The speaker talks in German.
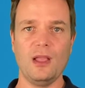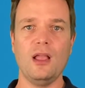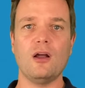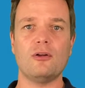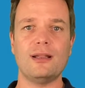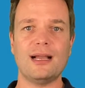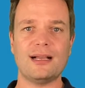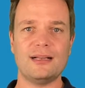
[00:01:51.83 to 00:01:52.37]

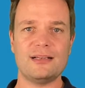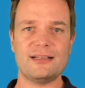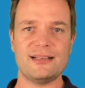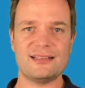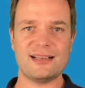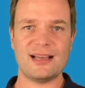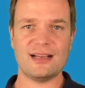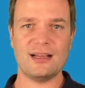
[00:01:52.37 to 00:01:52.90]
Und da kann ich dir
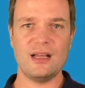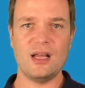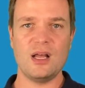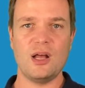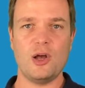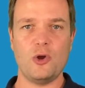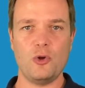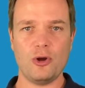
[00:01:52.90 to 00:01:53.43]
sagen,
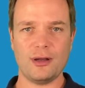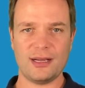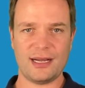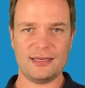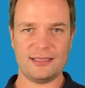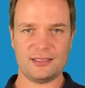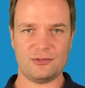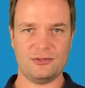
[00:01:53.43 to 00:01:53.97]
hör gar
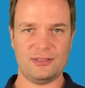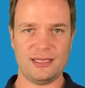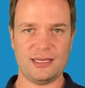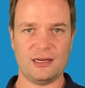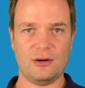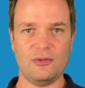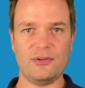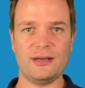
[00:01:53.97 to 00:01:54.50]
nicht zu
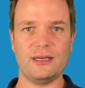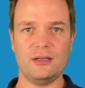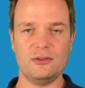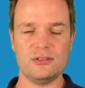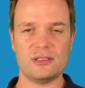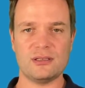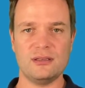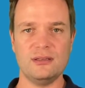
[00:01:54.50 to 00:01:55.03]
sehr auf
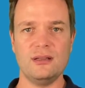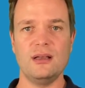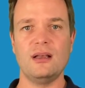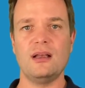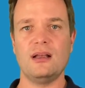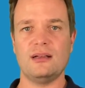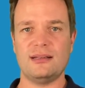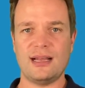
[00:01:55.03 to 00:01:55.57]
Analysten,
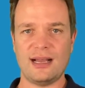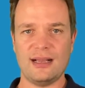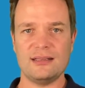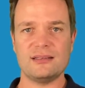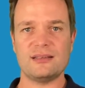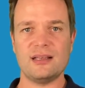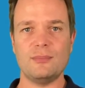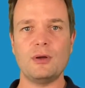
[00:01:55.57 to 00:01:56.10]
da ist
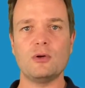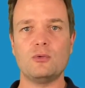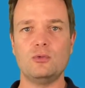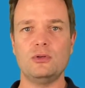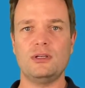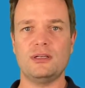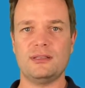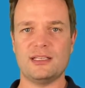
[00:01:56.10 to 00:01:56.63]
es immer
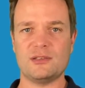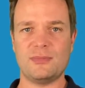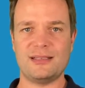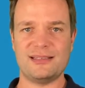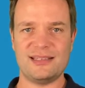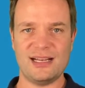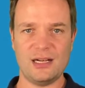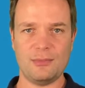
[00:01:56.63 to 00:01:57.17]
gut, dass man
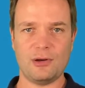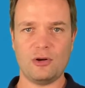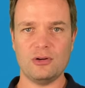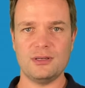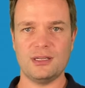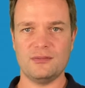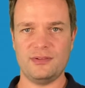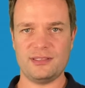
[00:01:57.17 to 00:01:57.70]
selber auch
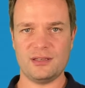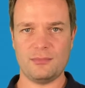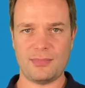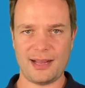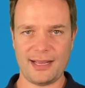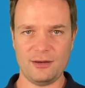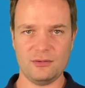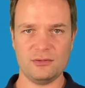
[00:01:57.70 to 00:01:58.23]
eine gewisse
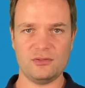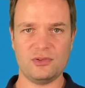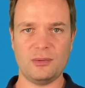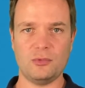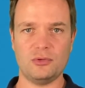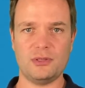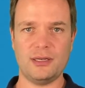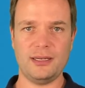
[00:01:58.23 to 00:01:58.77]
Meinung zu einem
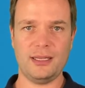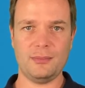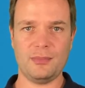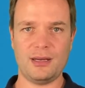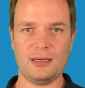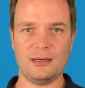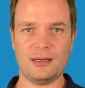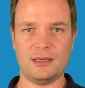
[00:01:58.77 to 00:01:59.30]
Unternehmen
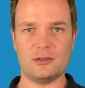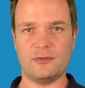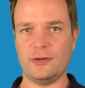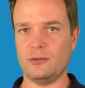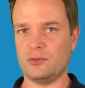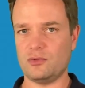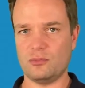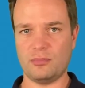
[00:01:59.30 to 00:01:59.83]
hat. Also wenn
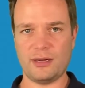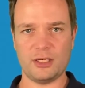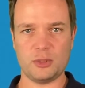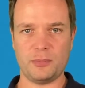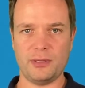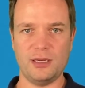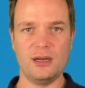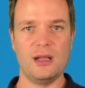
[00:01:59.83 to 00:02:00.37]
du zum
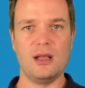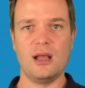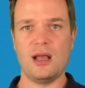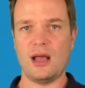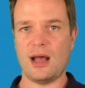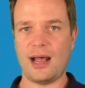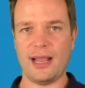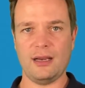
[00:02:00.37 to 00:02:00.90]
Beispiel
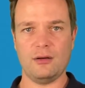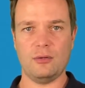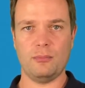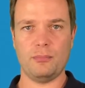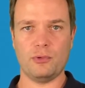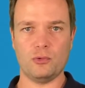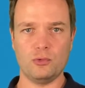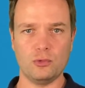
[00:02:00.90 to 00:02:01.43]
ein
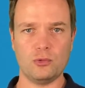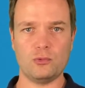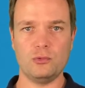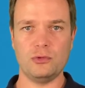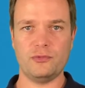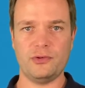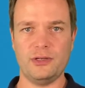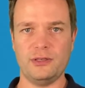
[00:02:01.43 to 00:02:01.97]
Produkt
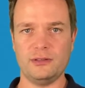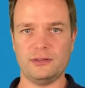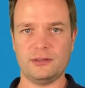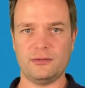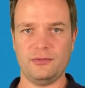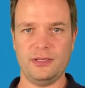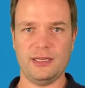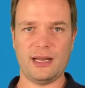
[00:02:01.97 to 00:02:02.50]
gut findest, wie